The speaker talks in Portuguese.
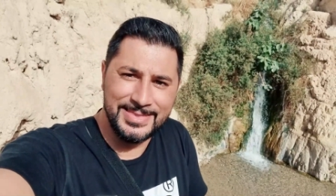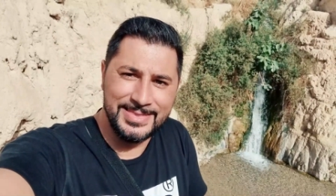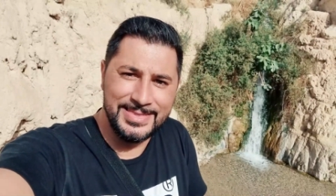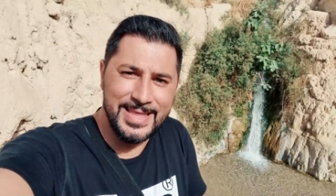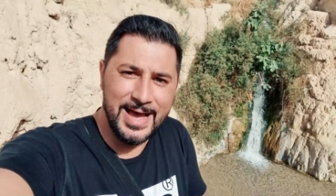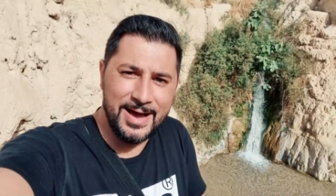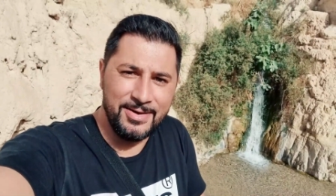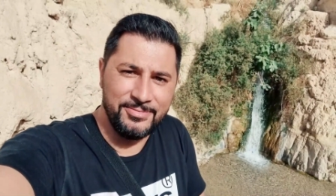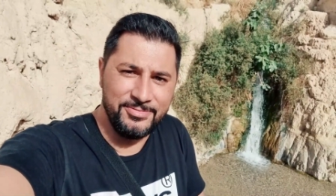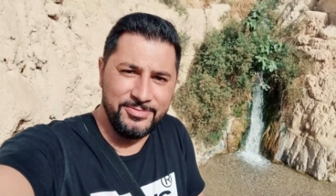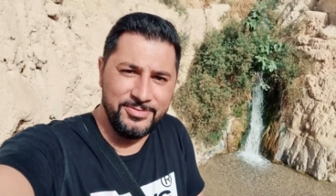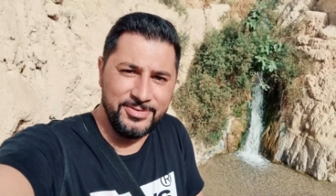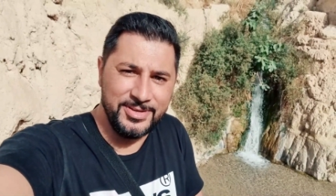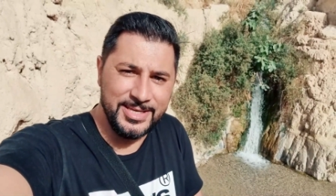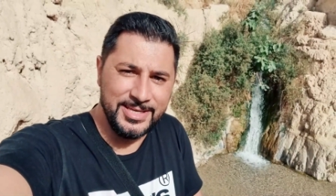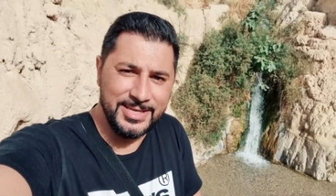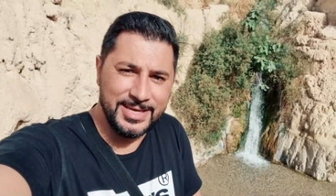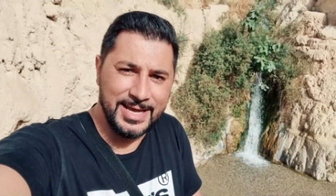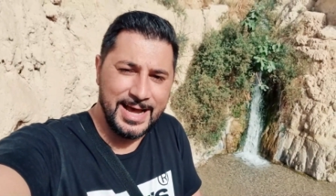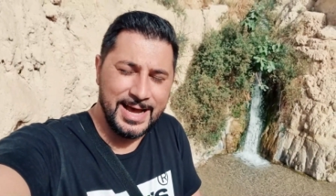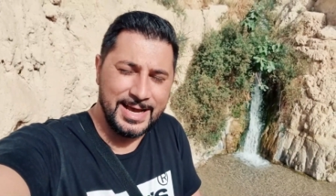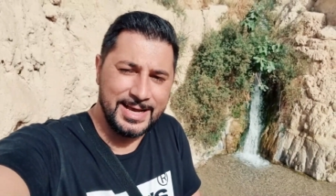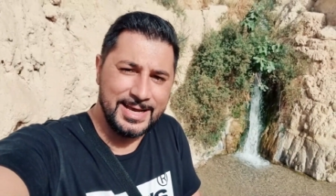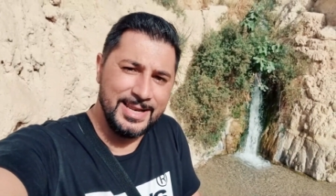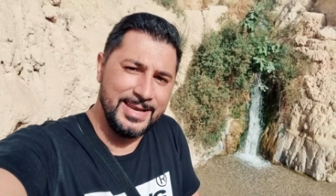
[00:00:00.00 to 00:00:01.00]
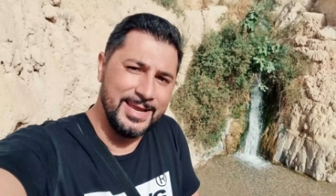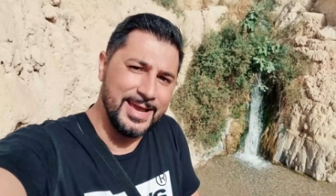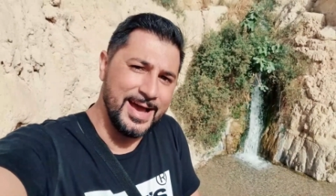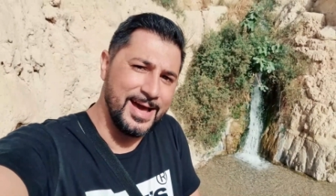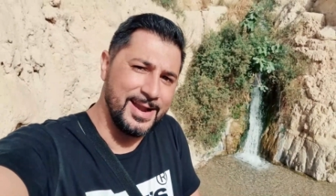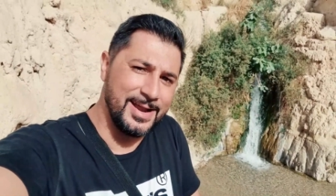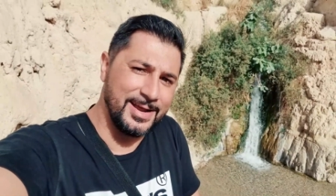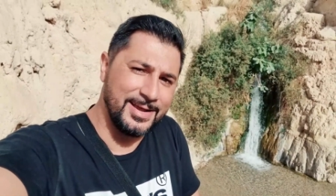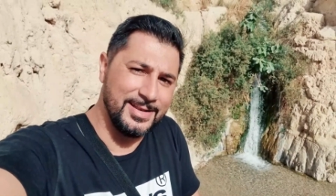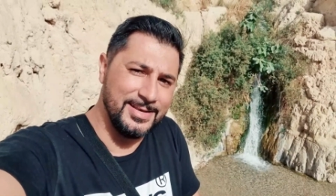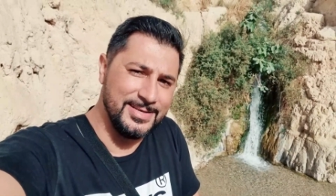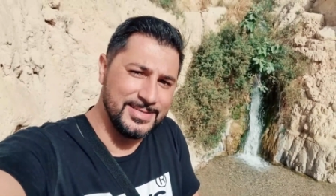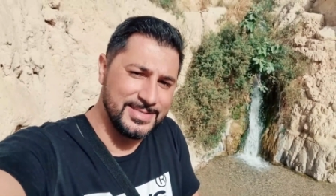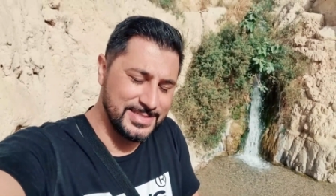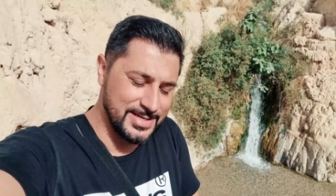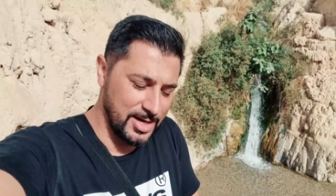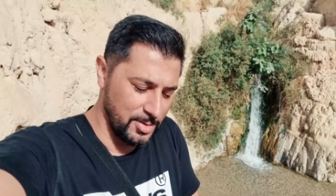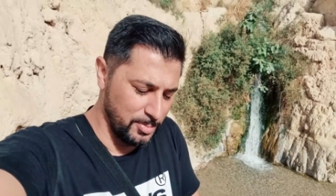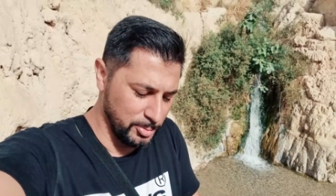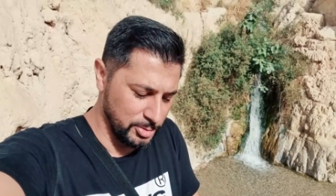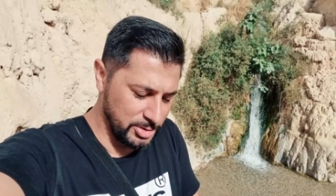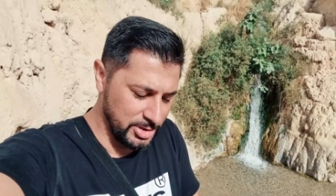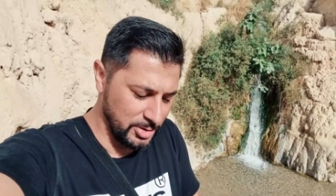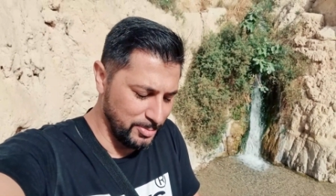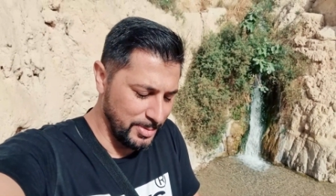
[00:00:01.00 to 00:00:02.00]
Davi a criar aquele
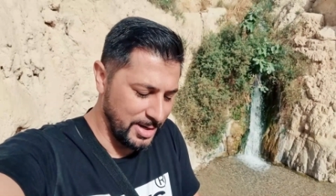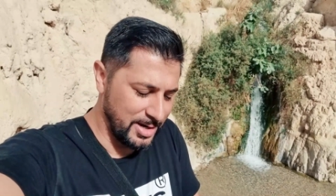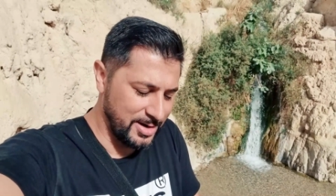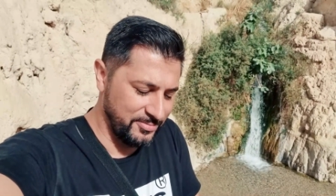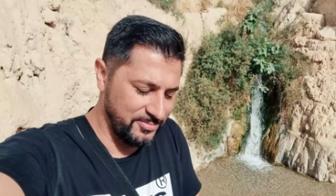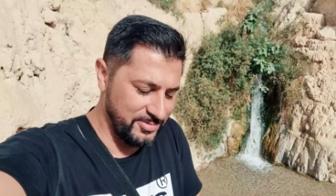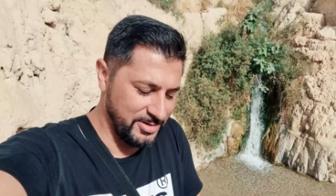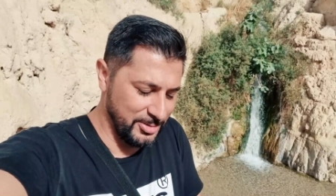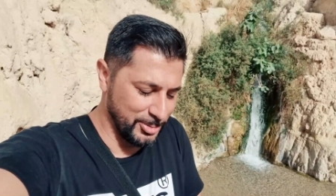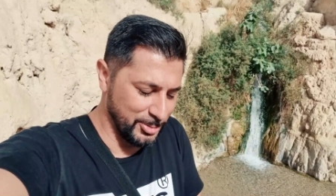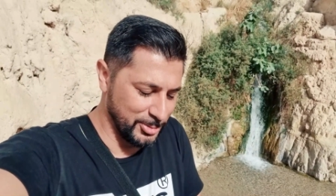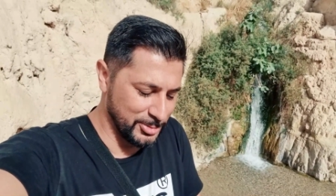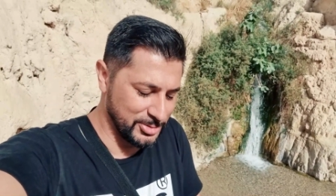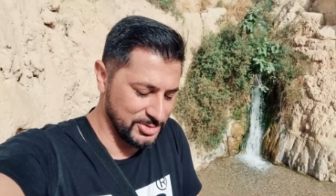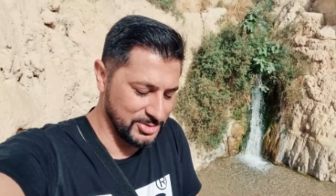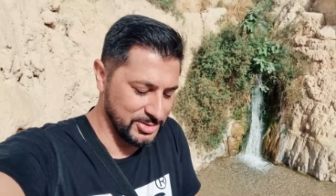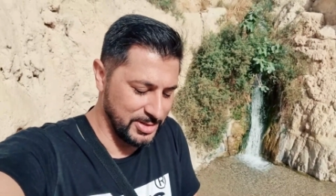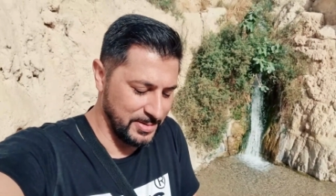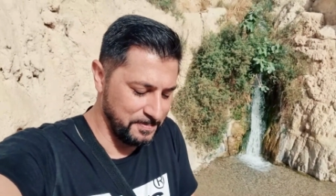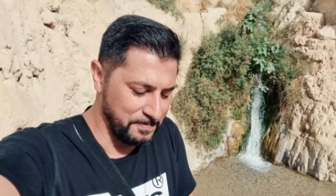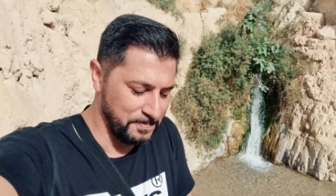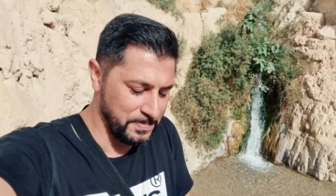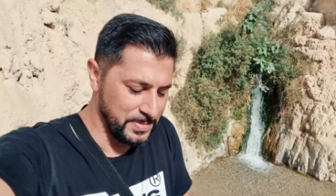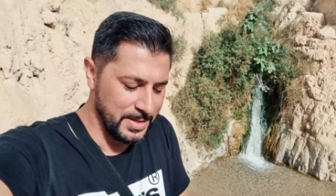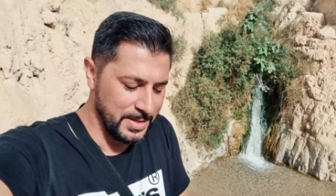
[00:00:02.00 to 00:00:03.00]
salmo tão maravilhoso, né?